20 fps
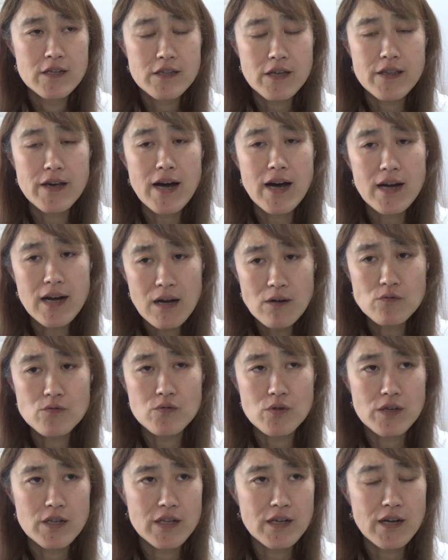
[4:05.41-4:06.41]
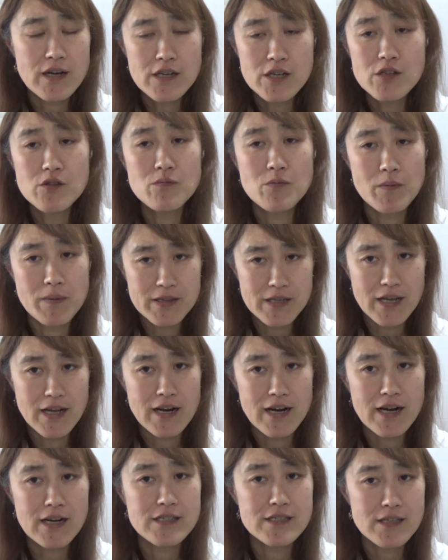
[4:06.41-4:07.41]
ただアカウント切り替え、昨日もまた
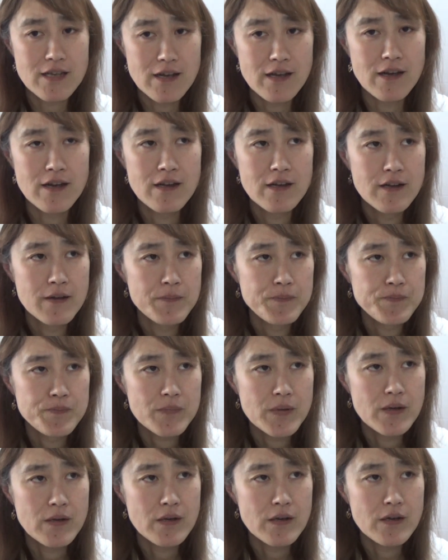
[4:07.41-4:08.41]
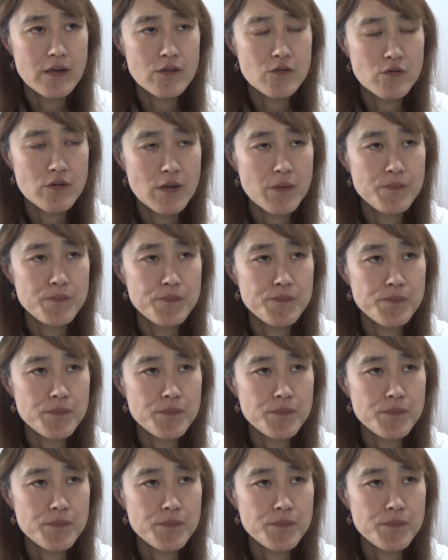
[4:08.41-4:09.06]
やらかして、えっ、ー、とね、